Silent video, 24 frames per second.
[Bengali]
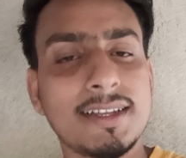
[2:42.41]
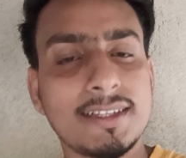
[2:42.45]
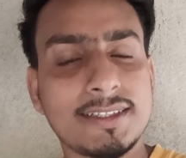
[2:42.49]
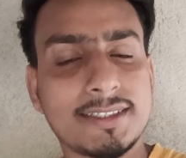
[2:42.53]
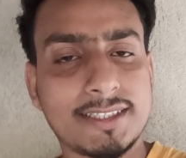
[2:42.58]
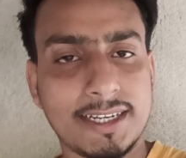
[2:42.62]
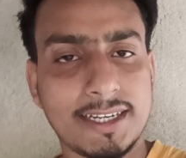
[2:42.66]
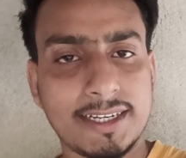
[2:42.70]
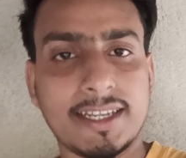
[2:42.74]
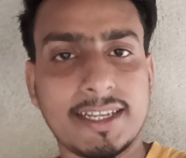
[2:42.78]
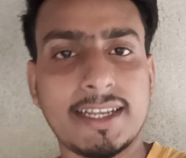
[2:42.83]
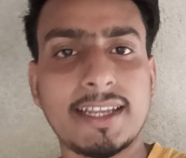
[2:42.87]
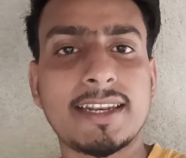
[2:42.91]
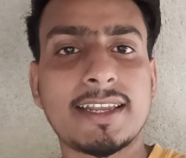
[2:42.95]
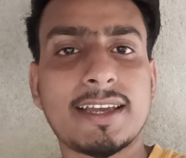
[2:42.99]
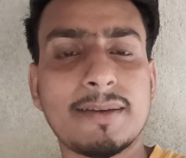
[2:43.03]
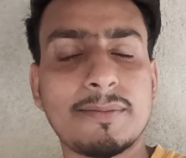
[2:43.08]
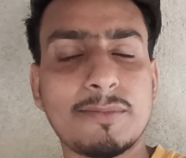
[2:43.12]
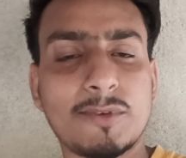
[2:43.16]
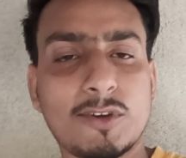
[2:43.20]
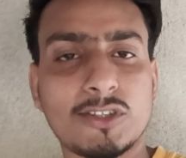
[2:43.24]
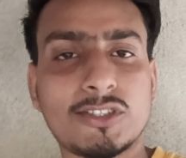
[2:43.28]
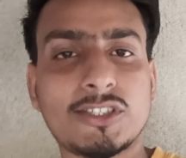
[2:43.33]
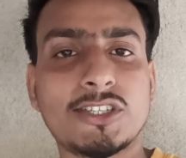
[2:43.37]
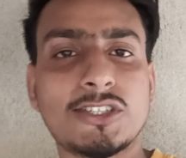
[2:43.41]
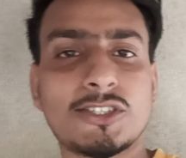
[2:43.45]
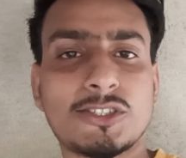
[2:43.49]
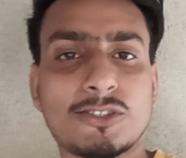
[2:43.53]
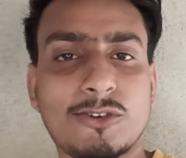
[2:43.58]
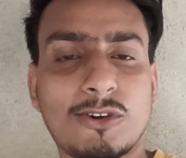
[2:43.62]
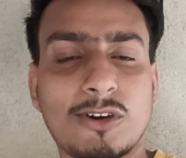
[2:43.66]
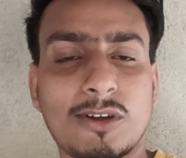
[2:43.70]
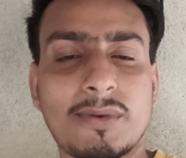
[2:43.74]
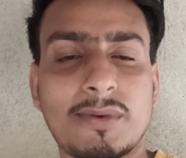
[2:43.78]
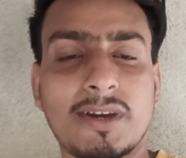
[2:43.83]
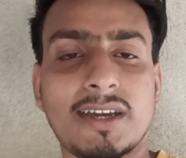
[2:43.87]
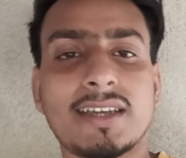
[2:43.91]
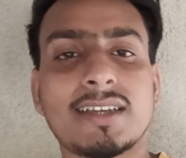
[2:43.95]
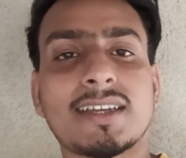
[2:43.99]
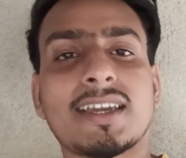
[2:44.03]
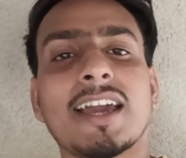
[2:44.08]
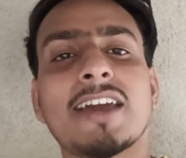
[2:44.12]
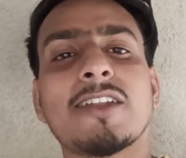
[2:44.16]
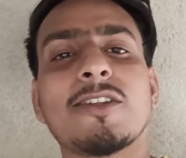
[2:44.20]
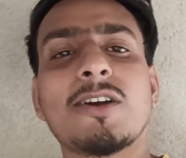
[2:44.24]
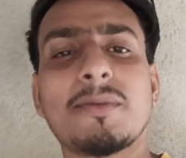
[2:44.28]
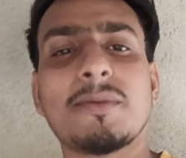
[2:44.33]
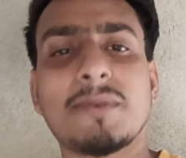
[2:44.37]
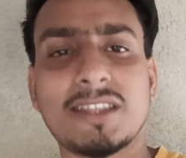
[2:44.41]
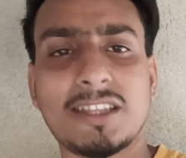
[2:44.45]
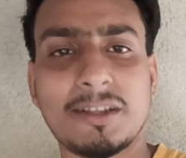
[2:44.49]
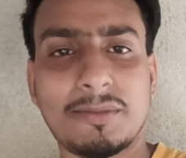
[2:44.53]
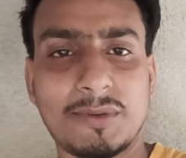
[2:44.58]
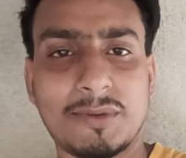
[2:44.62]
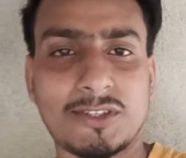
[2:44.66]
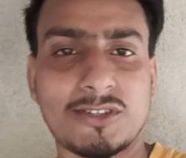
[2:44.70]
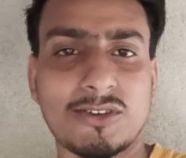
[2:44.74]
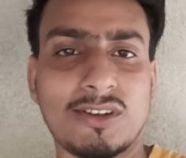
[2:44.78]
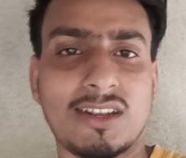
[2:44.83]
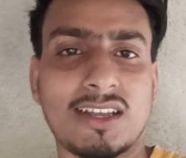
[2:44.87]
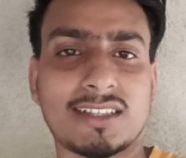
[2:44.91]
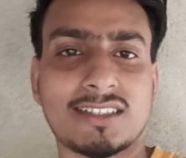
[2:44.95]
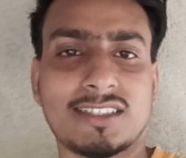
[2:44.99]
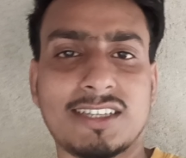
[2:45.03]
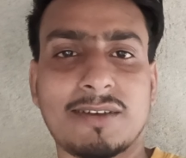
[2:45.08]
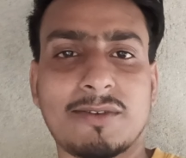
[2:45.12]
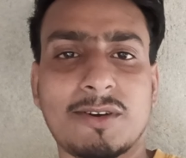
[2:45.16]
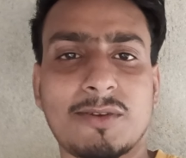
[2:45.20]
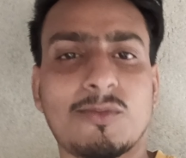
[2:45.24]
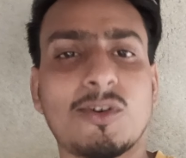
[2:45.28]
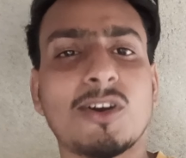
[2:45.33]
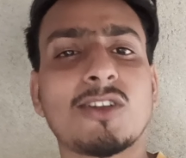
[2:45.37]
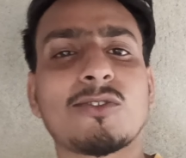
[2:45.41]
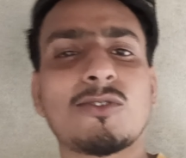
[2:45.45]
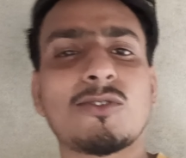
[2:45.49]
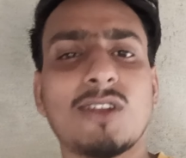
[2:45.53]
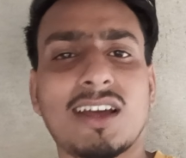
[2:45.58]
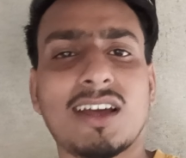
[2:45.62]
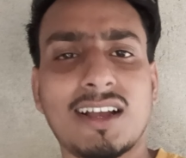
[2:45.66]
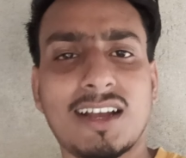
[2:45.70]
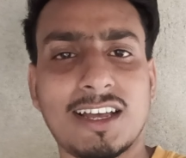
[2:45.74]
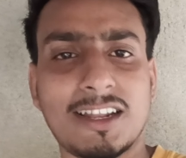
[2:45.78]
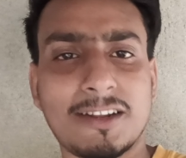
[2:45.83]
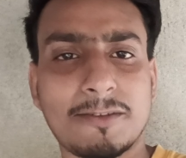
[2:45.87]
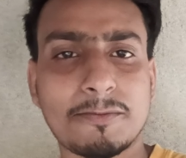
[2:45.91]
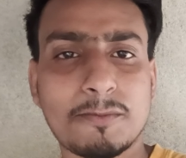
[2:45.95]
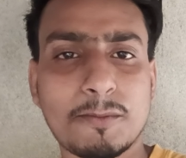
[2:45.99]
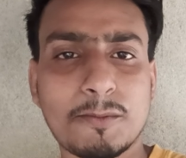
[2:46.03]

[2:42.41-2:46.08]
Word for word: চেটে ইনকাম করছিস কর ভাই কেন আমাদের পিছন লাগছে আমার বল কুলাঙ্গার